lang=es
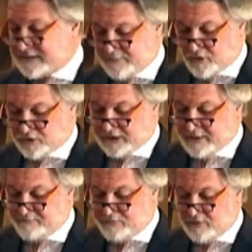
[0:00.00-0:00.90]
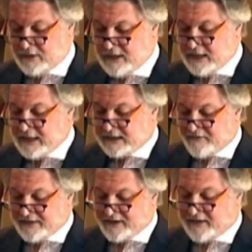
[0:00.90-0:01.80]
hace poco tiempo, que
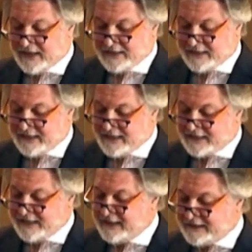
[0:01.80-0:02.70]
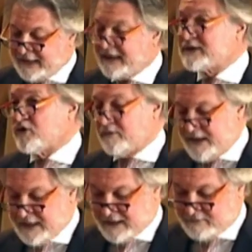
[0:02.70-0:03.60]
van desde la ingeniería genética a la
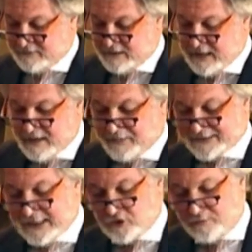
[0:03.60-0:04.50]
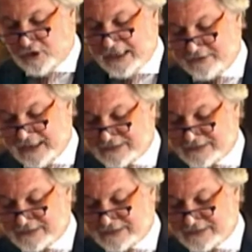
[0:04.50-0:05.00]
astronomía, pasando por el de la